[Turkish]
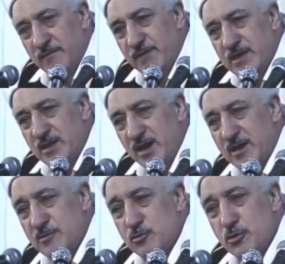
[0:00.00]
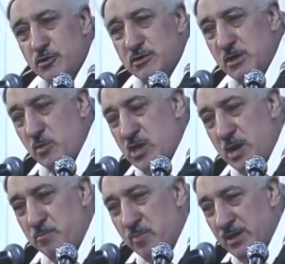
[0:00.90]
veda ediyor gibi
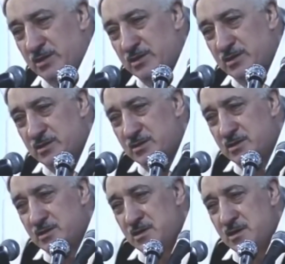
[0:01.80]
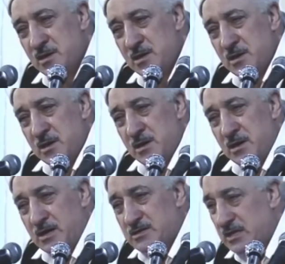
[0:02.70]
yapmalı.
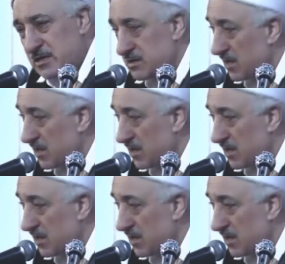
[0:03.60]
Hz.